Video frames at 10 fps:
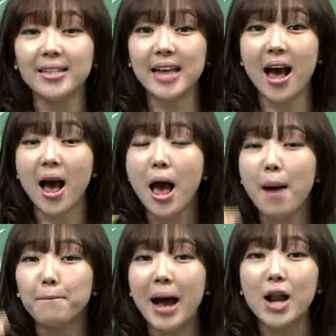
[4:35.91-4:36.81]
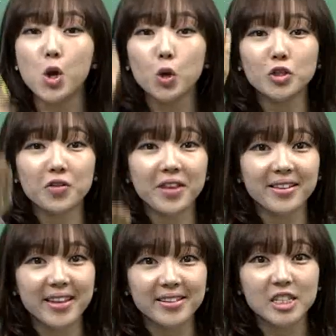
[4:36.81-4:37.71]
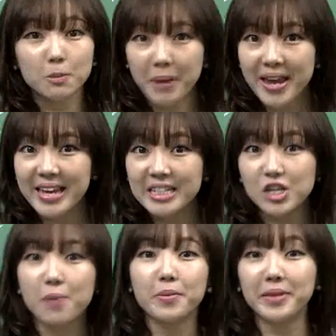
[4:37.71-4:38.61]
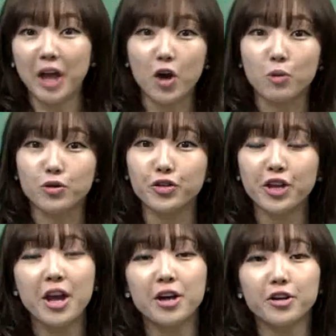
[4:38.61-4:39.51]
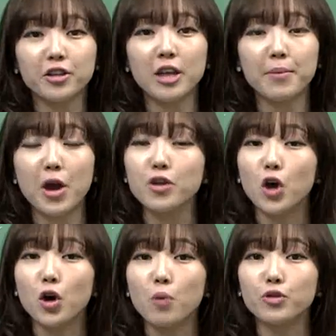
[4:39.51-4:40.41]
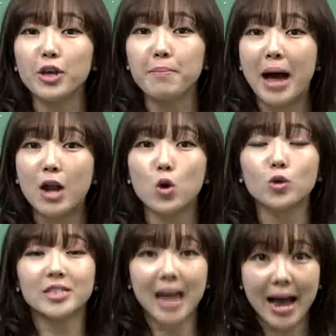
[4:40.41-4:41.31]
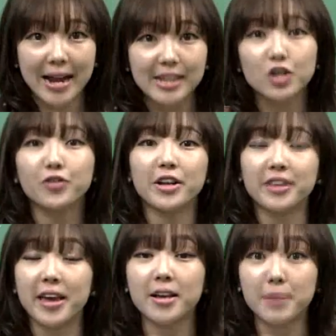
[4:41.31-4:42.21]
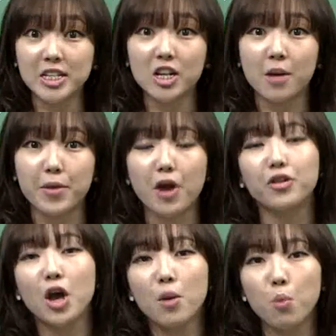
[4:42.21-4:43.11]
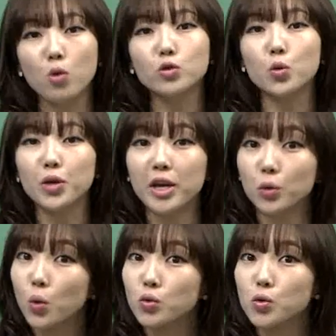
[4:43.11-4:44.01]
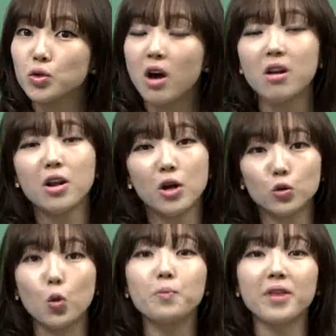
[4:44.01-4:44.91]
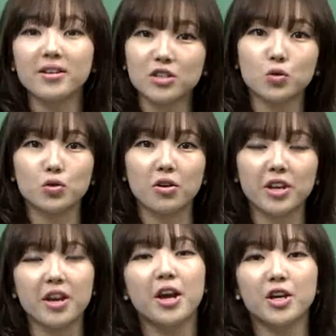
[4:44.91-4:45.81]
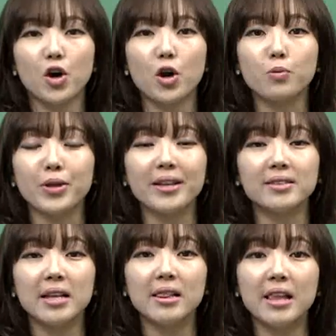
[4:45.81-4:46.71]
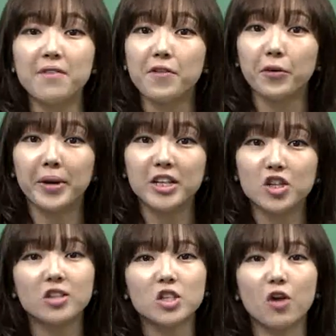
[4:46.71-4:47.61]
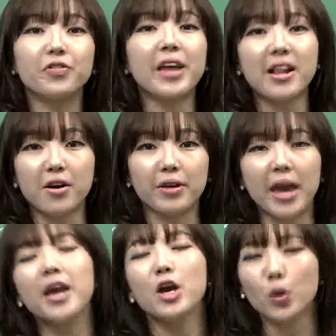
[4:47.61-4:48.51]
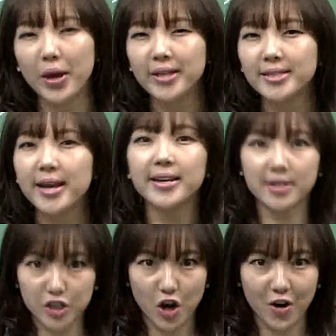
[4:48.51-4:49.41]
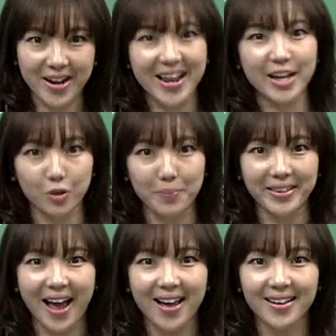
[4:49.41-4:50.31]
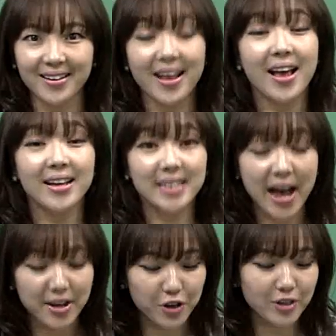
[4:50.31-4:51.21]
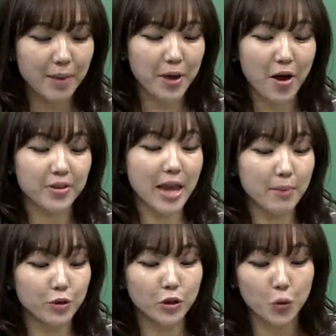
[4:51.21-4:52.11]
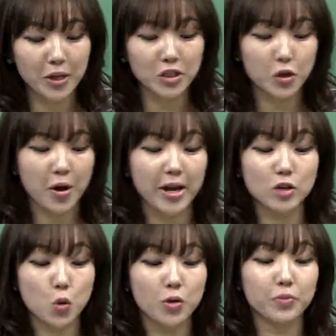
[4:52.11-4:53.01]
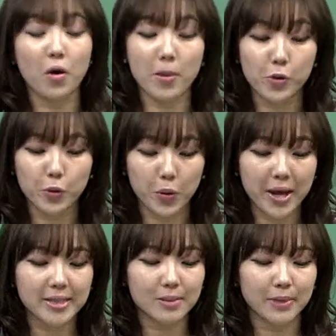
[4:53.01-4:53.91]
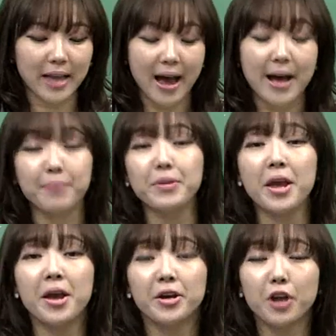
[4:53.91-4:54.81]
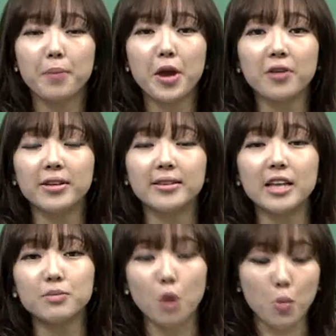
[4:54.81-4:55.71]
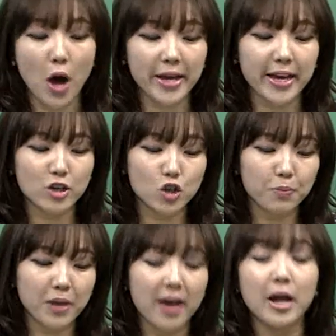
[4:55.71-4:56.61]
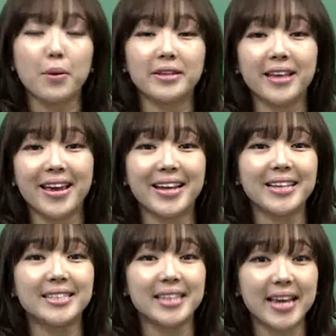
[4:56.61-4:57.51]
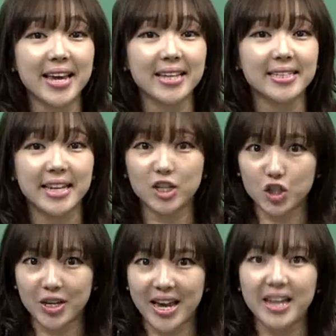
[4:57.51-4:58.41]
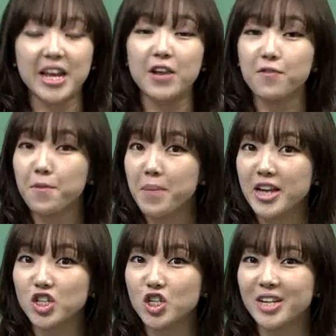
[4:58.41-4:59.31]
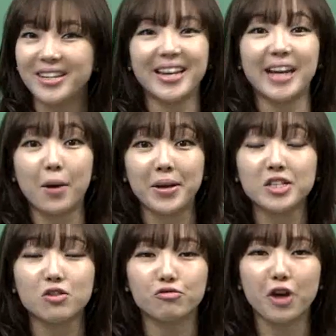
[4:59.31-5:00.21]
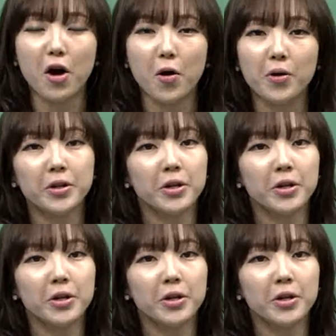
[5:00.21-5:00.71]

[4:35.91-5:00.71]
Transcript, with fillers: 자, 말로 전달되는 스피킹 시험입니다, 여러분. 그렇다면 여러분이 말로 잘 전달되게끔 하시려면 목소리의 톤 조절, 높낮이 조절이 여러분의 delivery죠, 전달력에 굉장히 큰 역할을 하게 됩니다. 자, 그렇다면 예문을 통해서 저희가 조금 더 해보도록 하겠습니다. 그러면 일단은 뭐뭐 하기가 쉽다라고 할 때 It is easy to get information 이라고 했었고요.